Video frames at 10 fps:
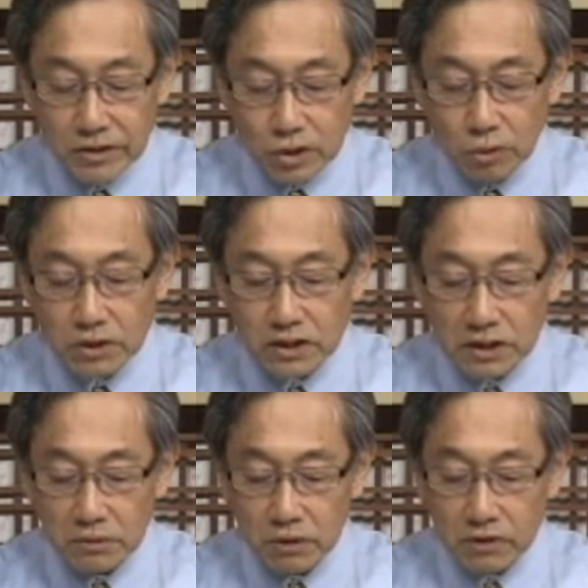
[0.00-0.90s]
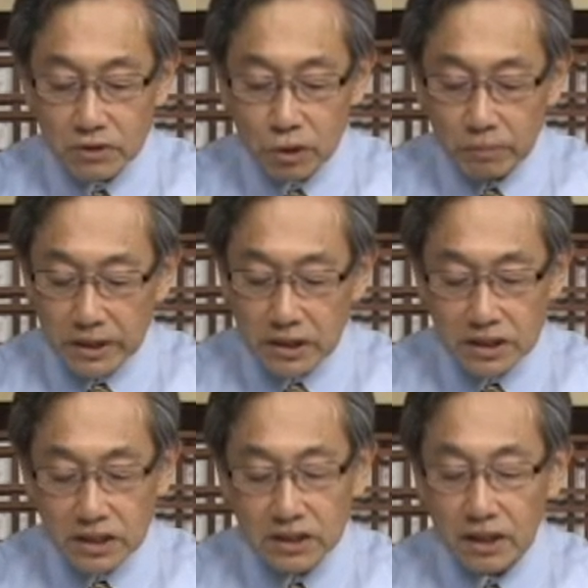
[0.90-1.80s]
旧事已过，都变成
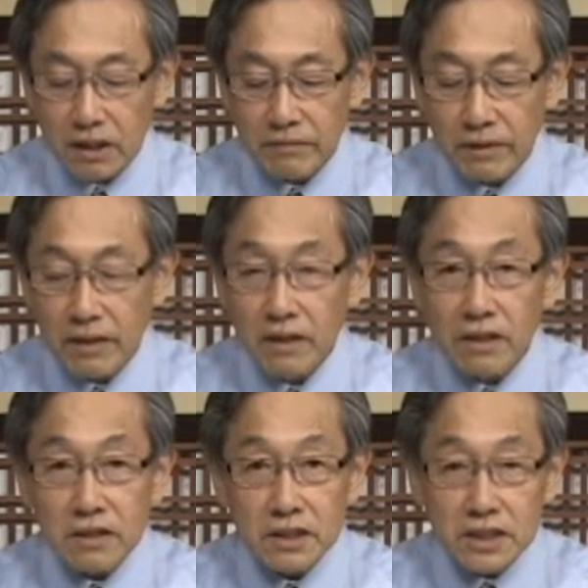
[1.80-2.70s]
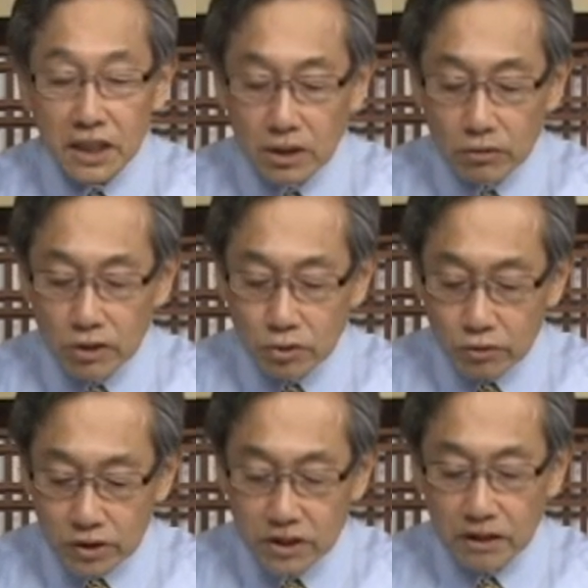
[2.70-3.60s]
新的了。一切都是出
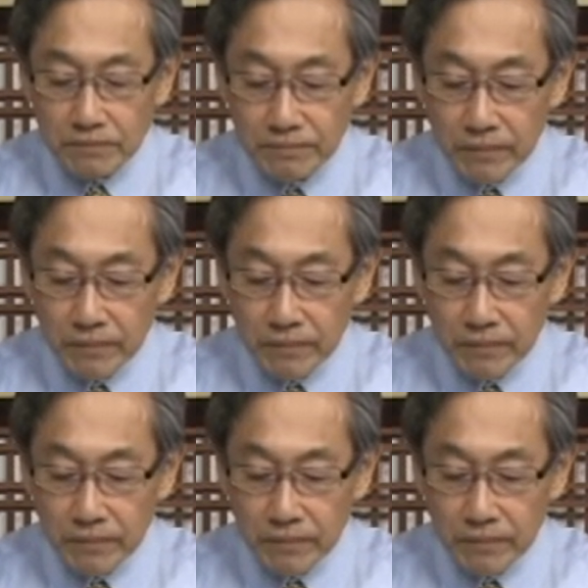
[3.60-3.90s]
于神。